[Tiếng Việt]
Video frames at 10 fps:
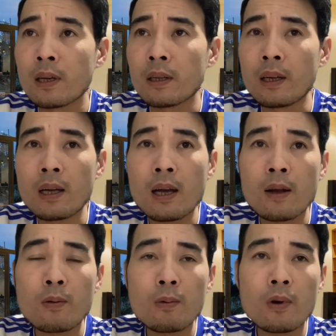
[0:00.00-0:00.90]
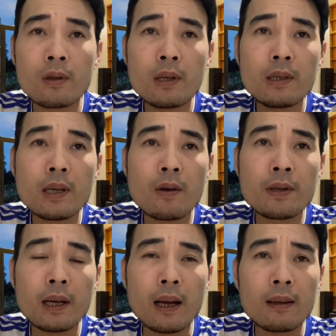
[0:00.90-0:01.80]
Thì à, cũng có rất nhiều
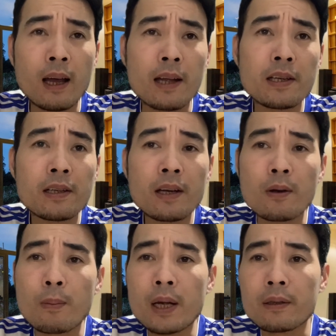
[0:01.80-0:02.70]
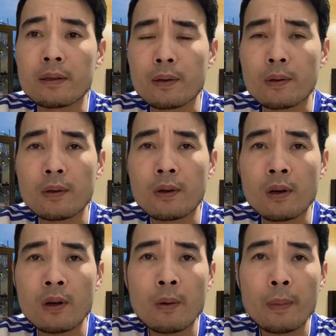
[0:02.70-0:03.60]
những khán giả trên kênh của mình cũng
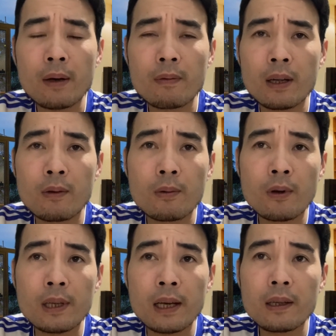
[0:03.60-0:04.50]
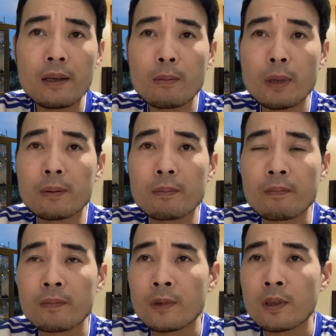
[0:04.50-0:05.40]
có comment và cũng có nhắn tin cho mình
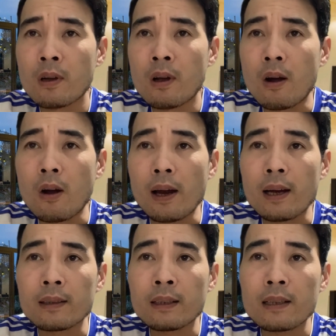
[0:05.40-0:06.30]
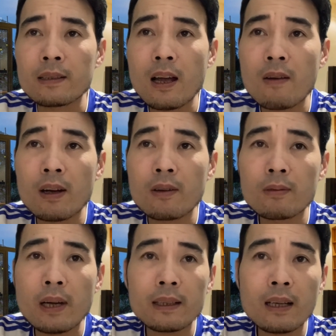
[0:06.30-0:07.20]
Hỏi là tại sao và cũng
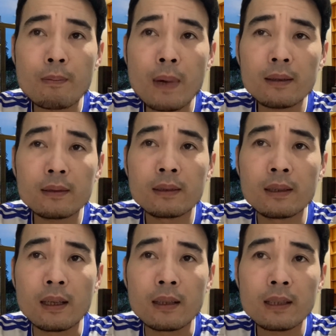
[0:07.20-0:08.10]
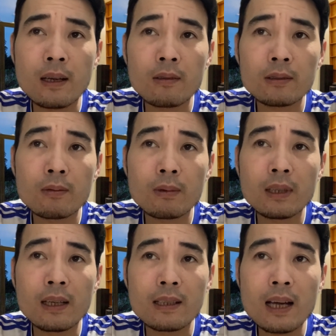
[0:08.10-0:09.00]
hay thắc mắc là sao trong cái
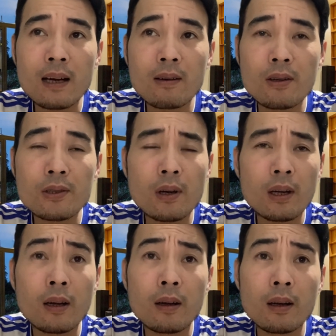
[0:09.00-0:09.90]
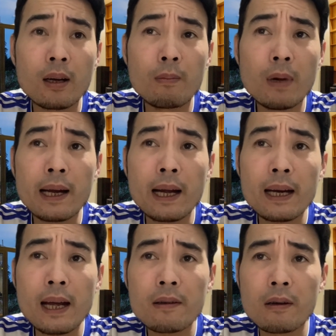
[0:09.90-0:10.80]
thời gian gọi cho là gần 10 ngày
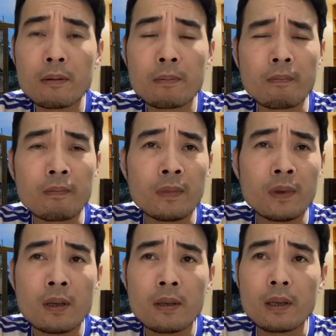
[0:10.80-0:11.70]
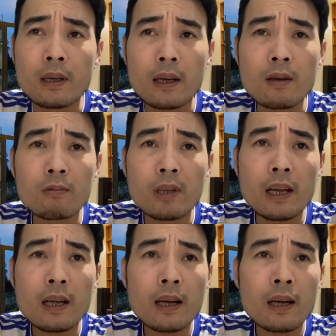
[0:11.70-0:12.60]
nay rồi Thì lại không
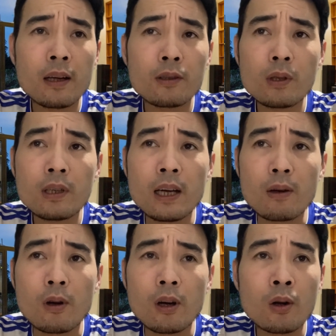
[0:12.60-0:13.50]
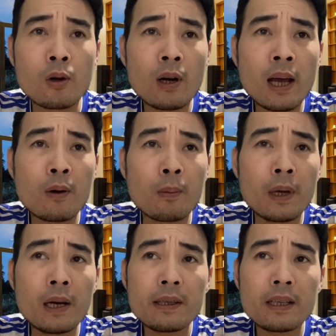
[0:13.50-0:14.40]
thấy xuất hiện của cô Lan đột
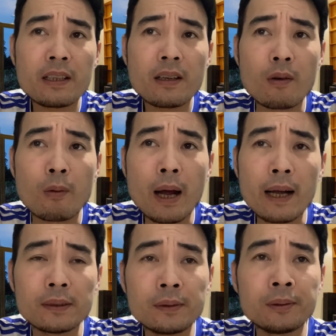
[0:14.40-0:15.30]
biến trên cộng đồng mạng